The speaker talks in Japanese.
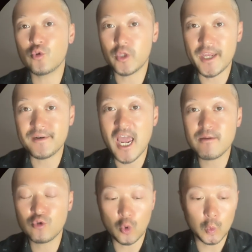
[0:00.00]
ので、
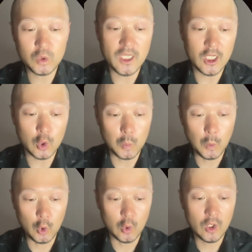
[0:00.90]
ライブコンサート
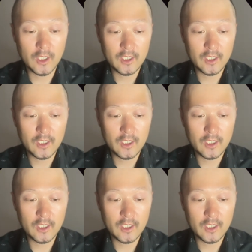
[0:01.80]
も、